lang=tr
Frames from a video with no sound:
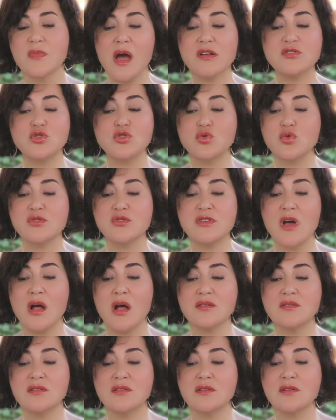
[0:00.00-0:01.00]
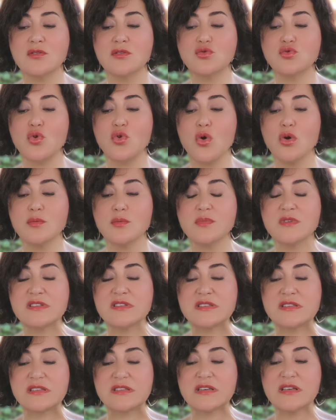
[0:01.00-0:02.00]
Bence gözaltı
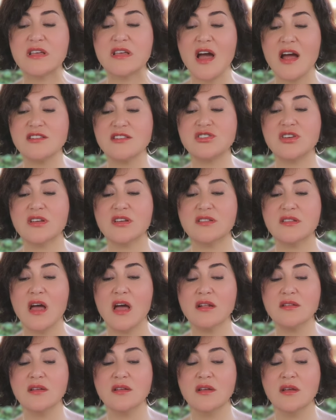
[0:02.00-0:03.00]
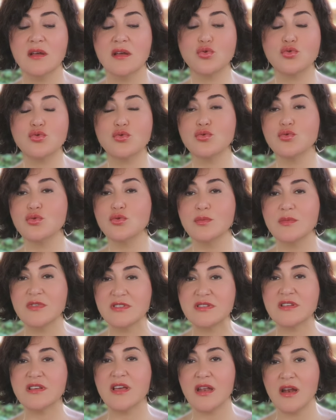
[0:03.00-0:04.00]
torbası gerçekten
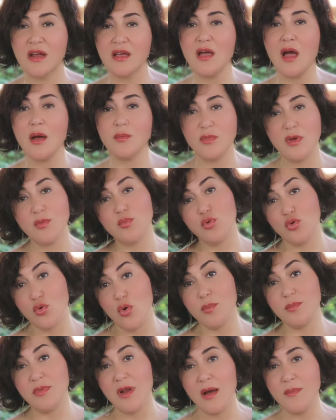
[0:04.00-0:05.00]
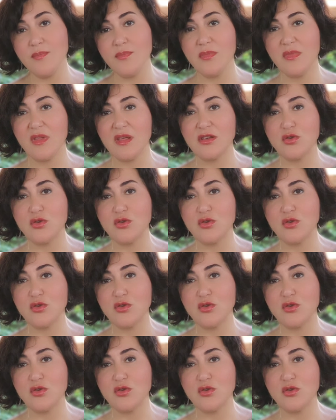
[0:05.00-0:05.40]
kurtululması gereken bir problem.